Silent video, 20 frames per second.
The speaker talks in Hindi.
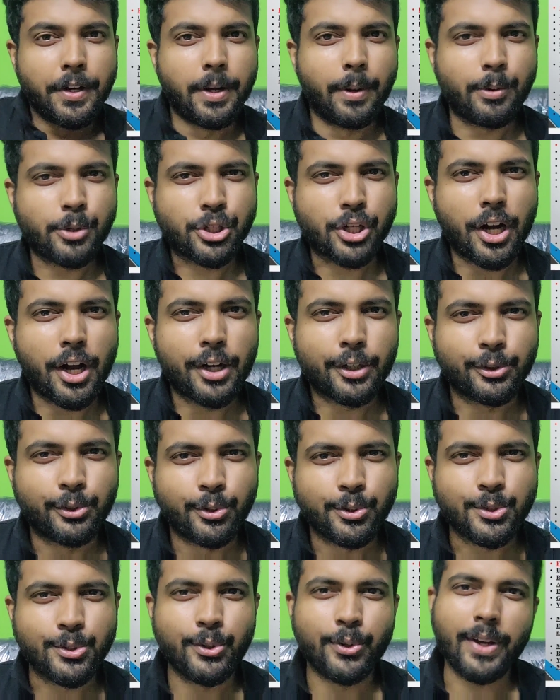नमस्कार
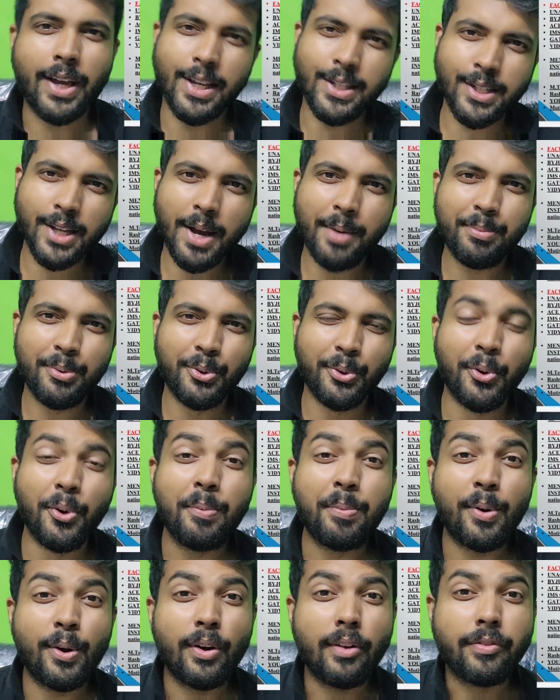दोस्तों कैसे आप लोग
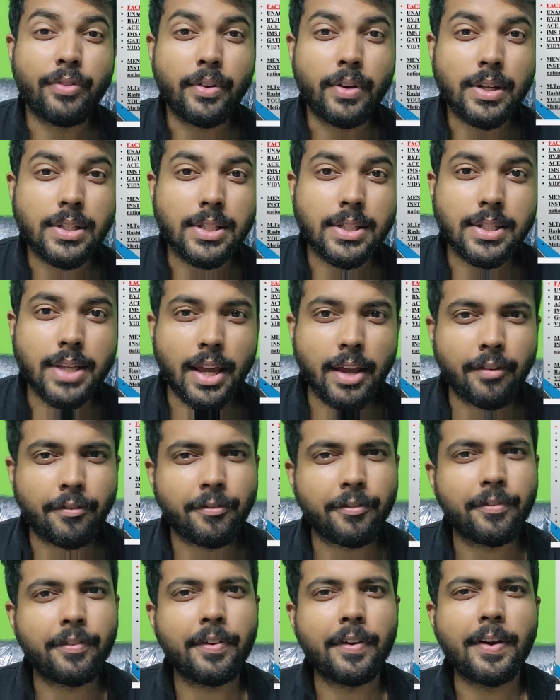होप ऑल ऑफ यू आर
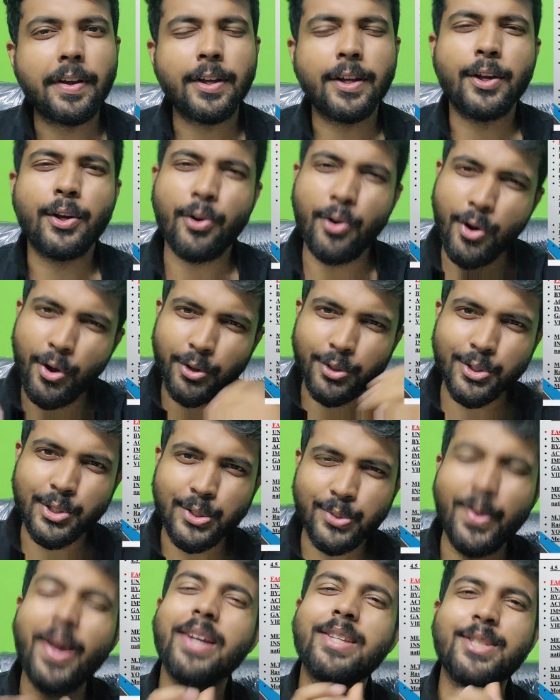सेफ और
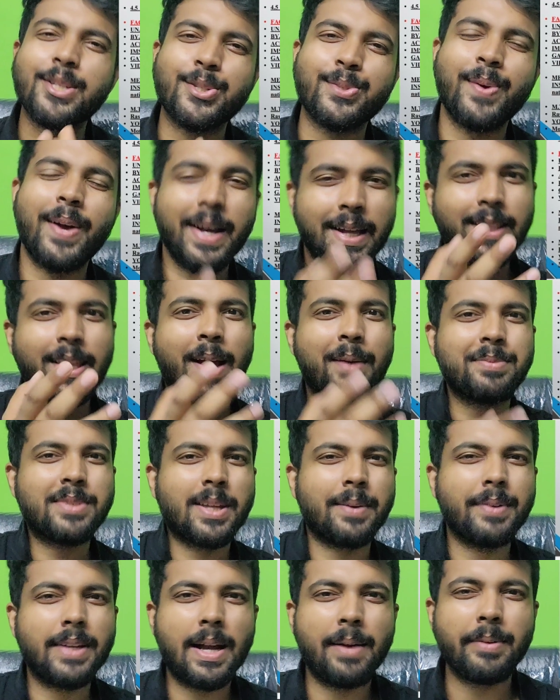स्वैग से स्वागत है आप
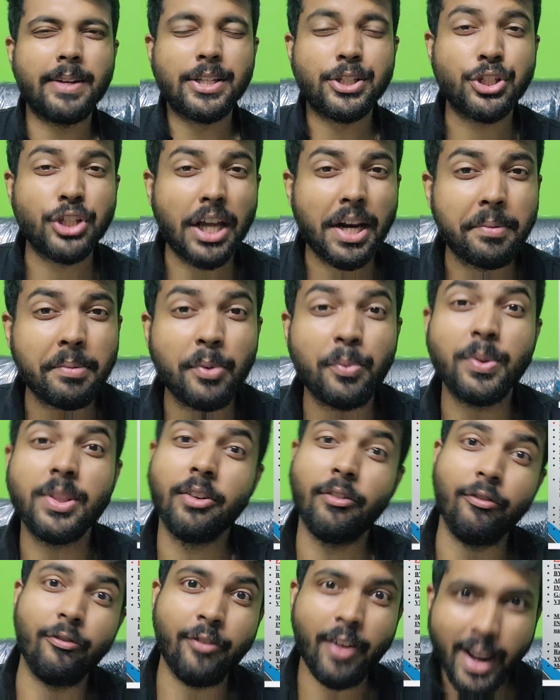सभी का मेरे चैनल में
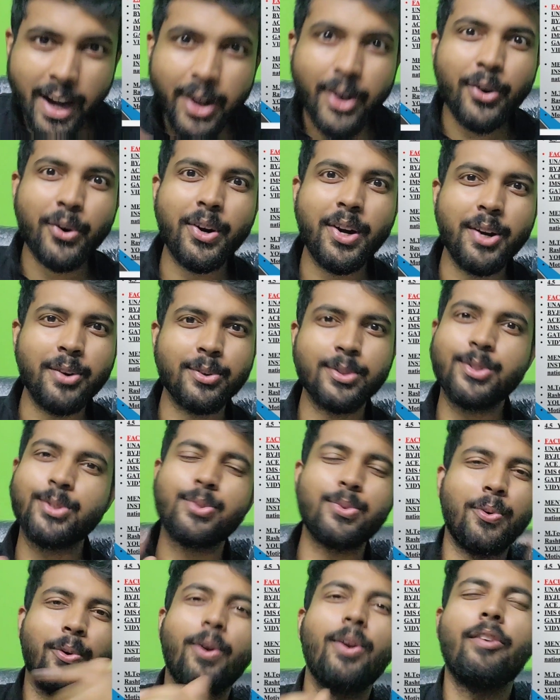विद अ वेरी गुड
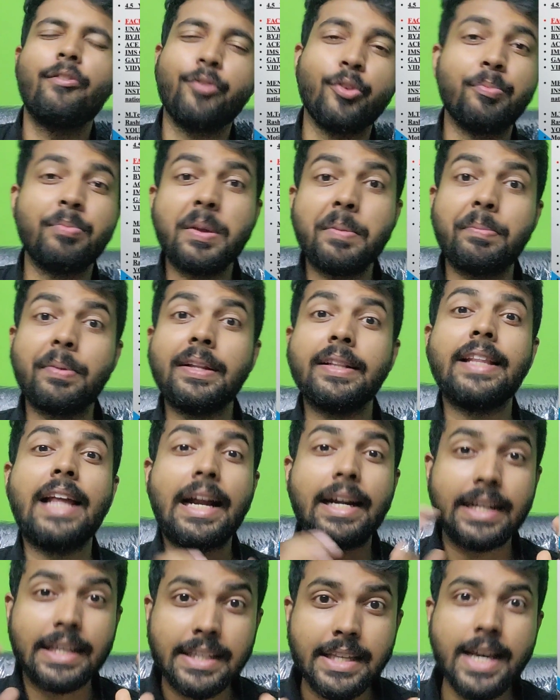न्यूज टू ऑल ऑफ यू पीपल
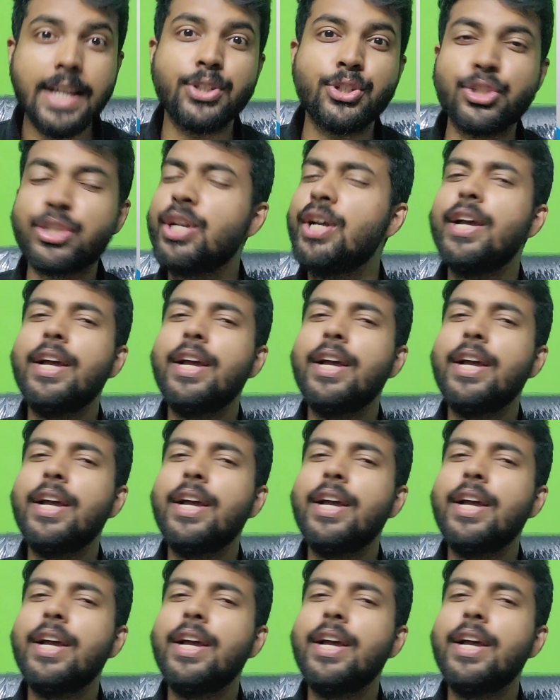दैट यस